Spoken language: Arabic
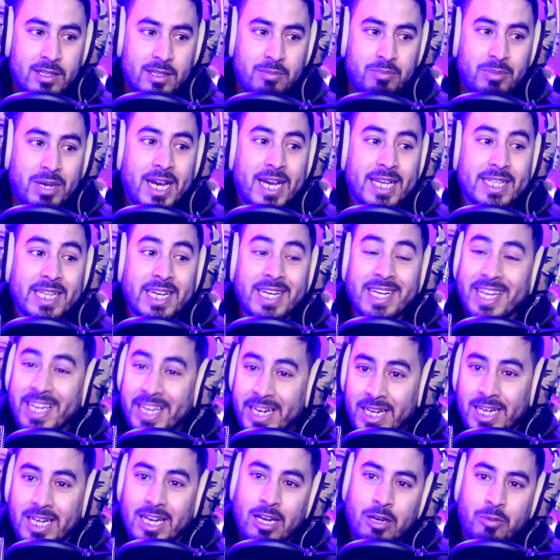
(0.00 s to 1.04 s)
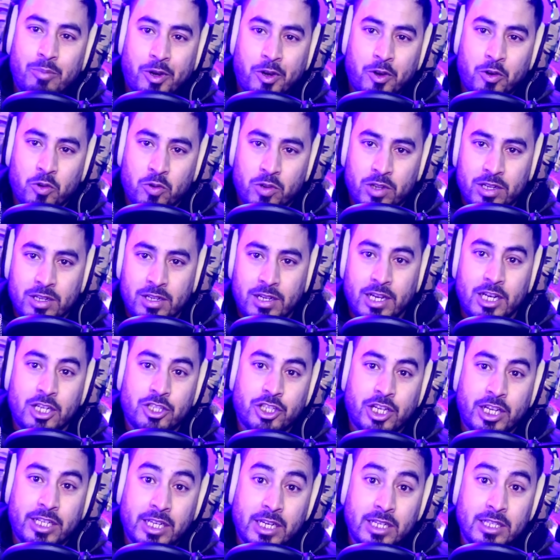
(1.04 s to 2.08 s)
ما قادرين غير على المروك
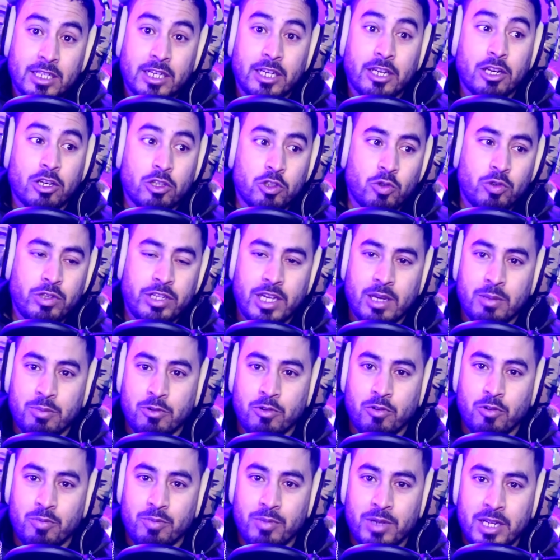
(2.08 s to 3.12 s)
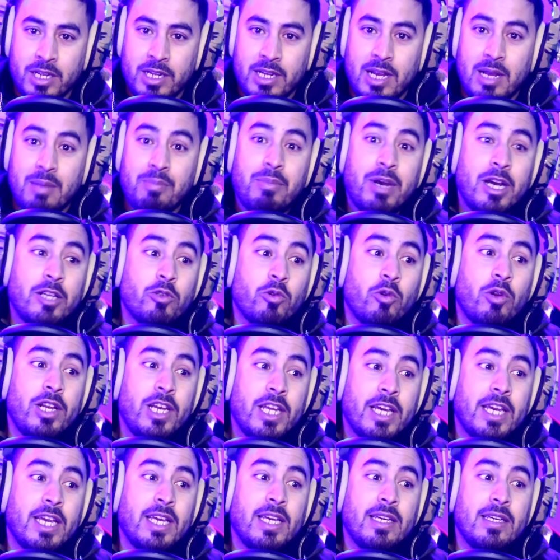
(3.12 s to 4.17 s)
علاش قادرين تخرجوا نيابكم اما هذوك
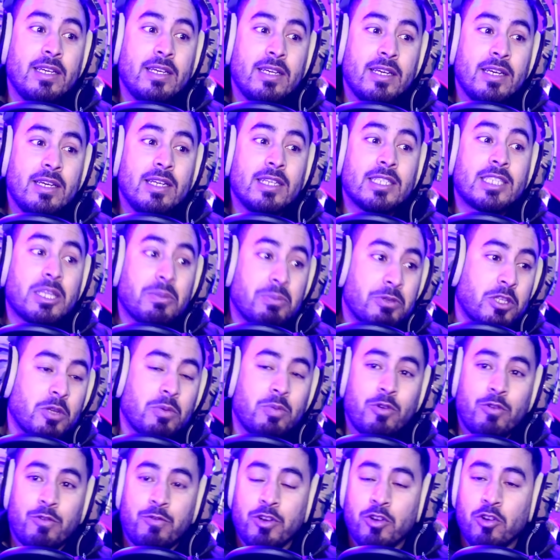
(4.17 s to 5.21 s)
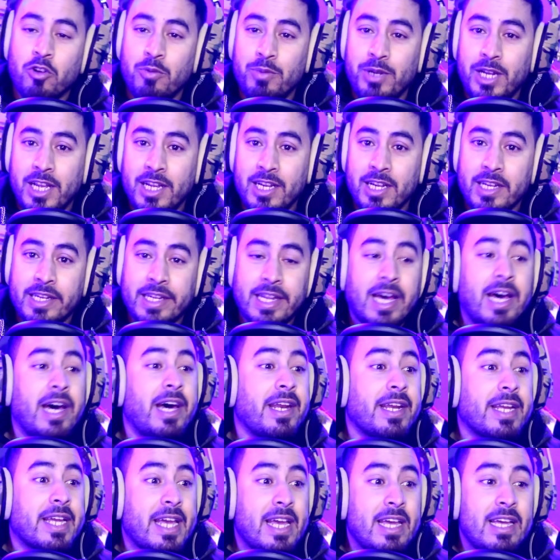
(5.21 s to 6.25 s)
اللي كي يطبطبوا فيكم ليل
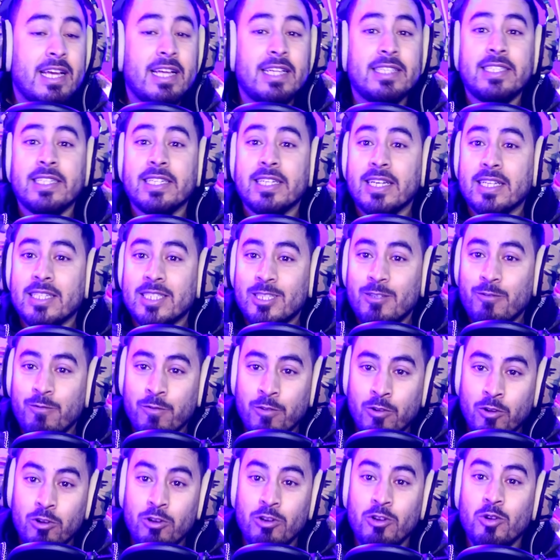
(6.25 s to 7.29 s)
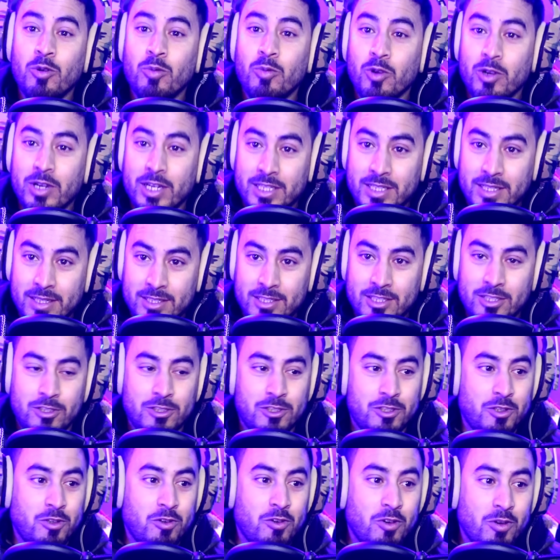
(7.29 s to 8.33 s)
نهار جالسين كتصفقوا لهم
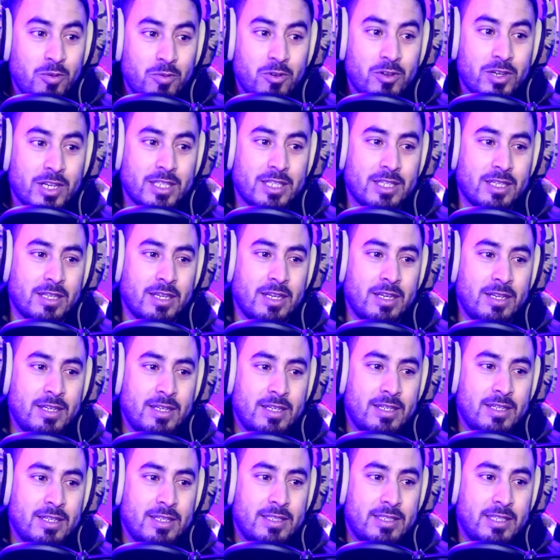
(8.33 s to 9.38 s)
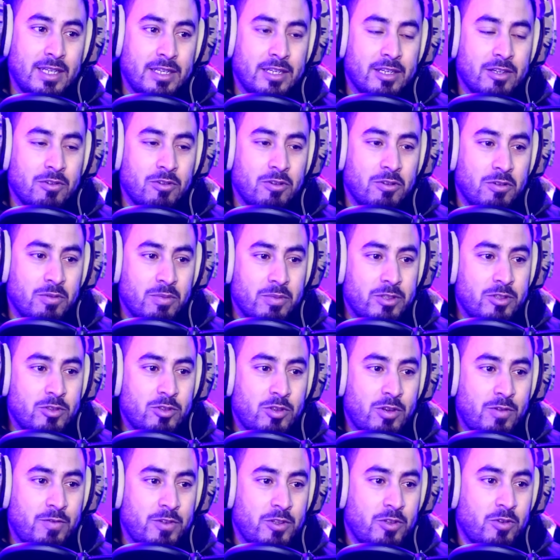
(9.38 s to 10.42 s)
وكتشجعوهم وكتعنقوهم
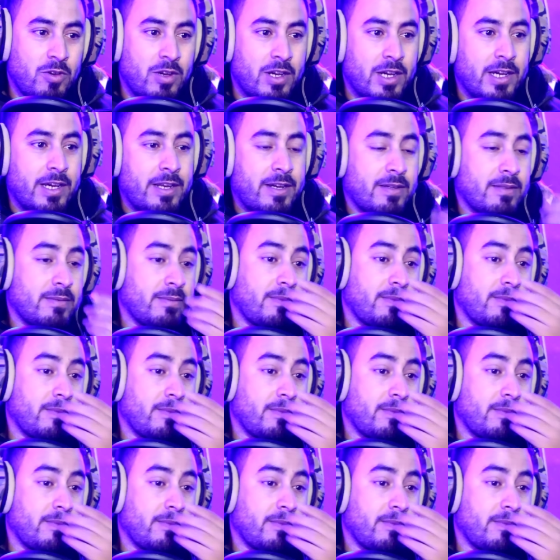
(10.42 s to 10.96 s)
ندوزوا الفيديو اخر